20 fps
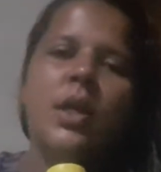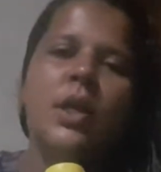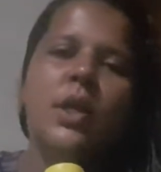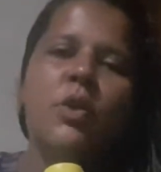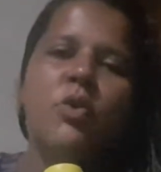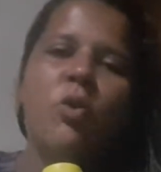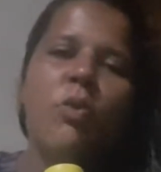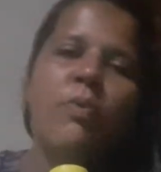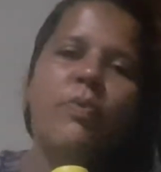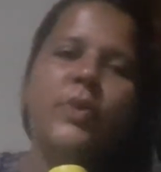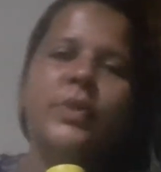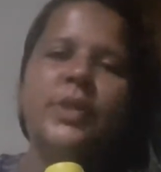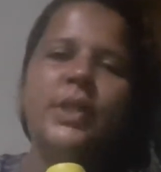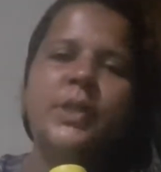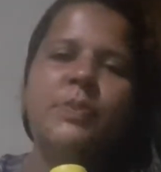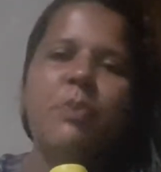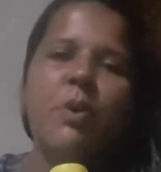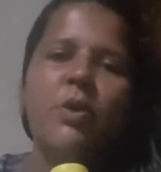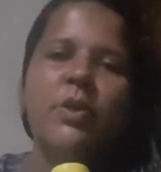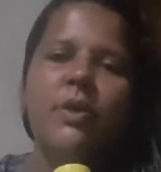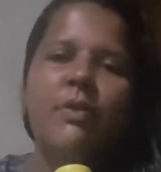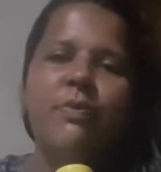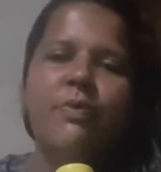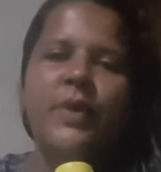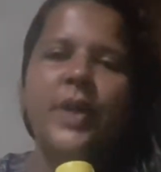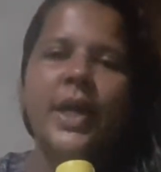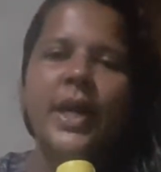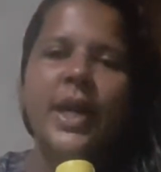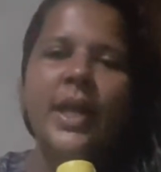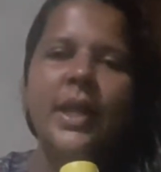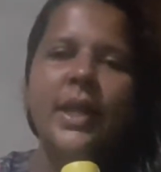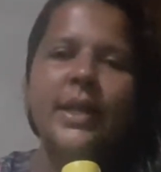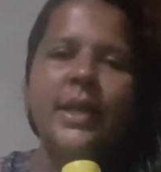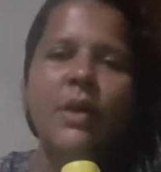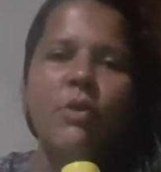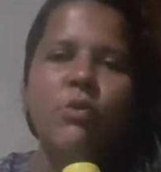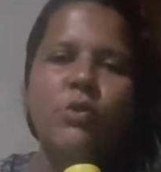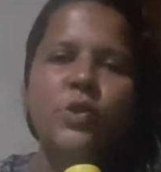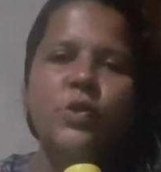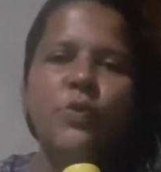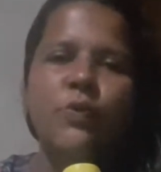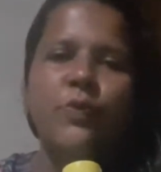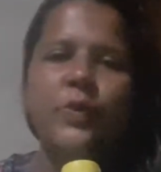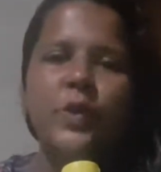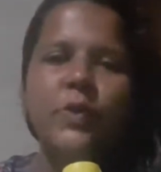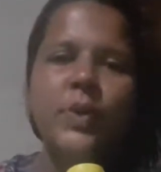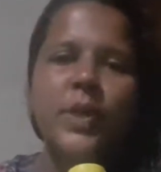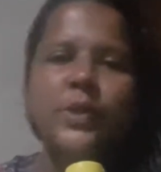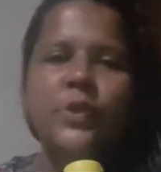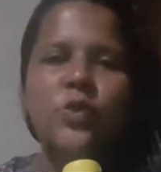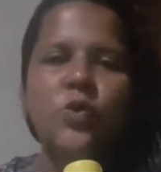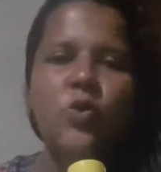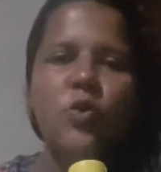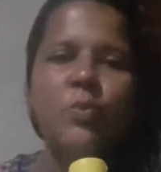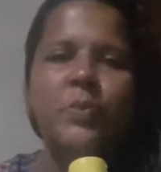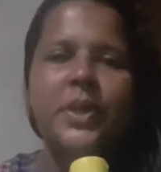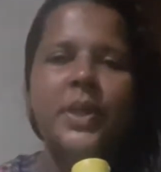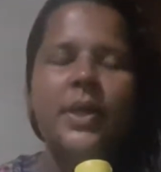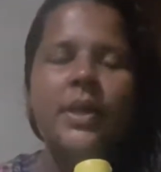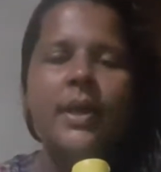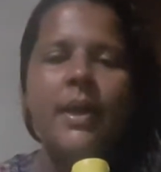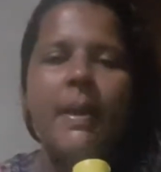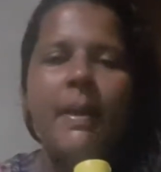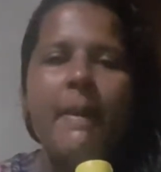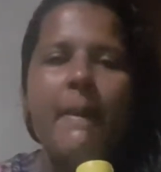E como vocês podem ver galera, hoje o vídeo é sobre